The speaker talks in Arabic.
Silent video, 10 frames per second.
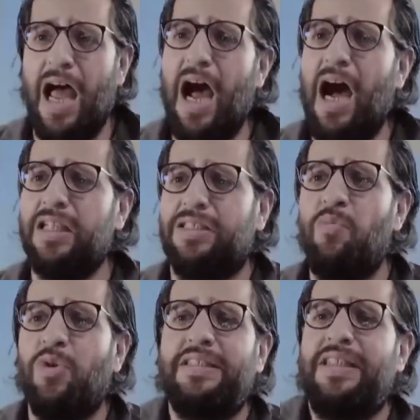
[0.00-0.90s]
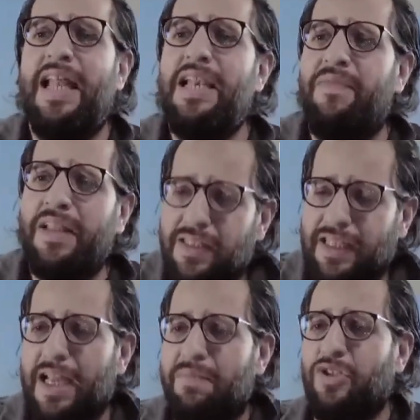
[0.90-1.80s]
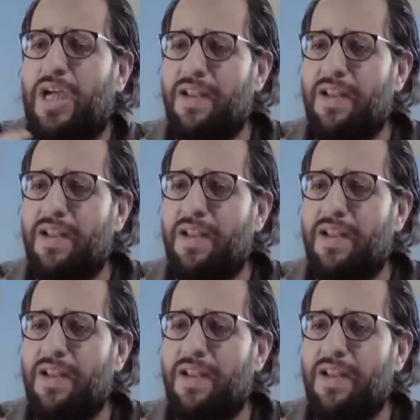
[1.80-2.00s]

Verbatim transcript: لا اصل الموضه السنه اللي فاتت كانت مش